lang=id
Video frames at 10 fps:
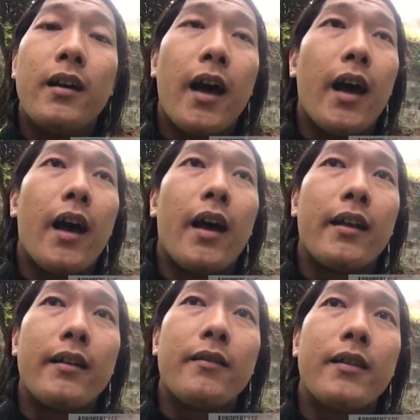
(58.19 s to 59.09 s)

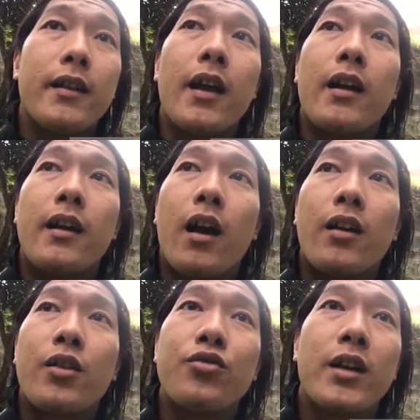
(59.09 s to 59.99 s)
dan ya
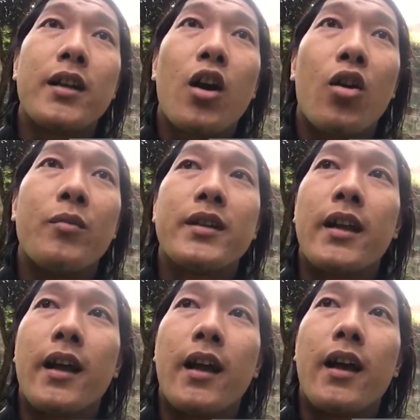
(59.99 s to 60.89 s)
tentu saja kalau
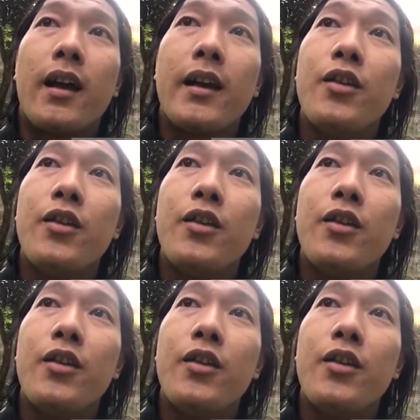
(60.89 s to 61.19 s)
misalnya